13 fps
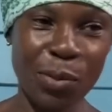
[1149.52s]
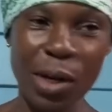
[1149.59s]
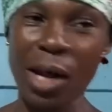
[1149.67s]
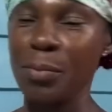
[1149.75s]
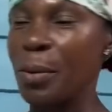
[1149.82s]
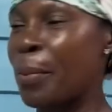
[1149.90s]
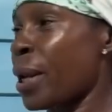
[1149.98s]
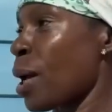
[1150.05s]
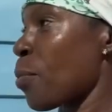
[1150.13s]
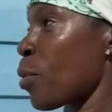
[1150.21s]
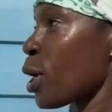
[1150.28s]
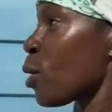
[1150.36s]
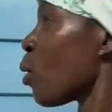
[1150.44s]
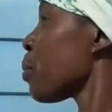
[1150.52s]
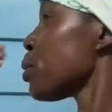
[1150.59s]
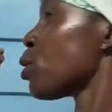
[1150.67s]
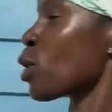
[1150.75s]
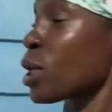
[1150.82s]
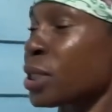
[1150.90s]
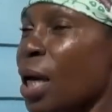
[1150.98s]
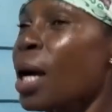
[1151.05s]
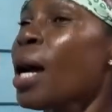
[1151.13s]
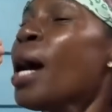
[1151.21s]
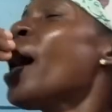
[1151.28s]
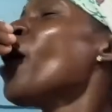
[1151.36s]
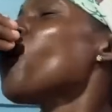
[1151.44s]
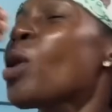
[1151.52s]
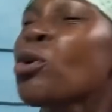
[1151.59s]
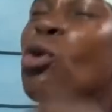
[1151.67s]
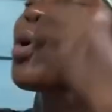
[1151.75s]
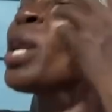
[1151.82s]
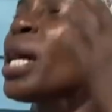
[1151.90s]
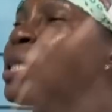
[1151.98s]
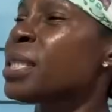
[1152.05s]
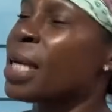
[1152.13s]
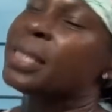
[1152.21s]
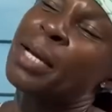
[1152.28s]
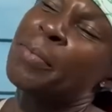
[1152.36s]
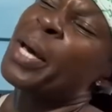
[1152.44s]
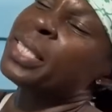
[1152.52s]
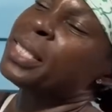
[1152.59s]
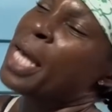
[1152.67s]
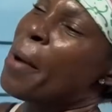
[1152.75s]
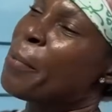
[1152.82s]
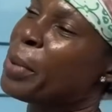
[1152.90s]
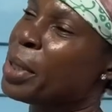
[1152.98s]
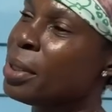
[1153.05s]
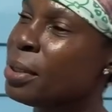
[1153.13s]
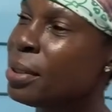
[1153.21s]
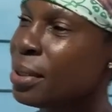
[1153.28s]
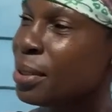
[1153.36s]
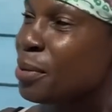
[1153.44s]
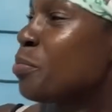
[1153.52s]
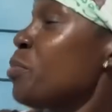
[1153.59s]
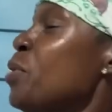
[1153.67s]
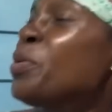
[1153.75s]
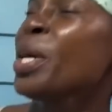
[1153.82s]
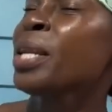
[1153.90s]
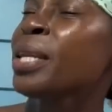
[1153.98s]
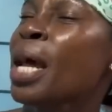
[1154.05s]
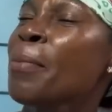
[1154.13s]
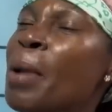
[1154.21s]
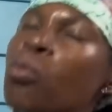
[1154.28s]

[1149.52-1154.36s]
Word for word: puede preparar porque lo he visto que está. Cuando huele así, hasta me hace hambre. Ah, sí. Mi vientre habla,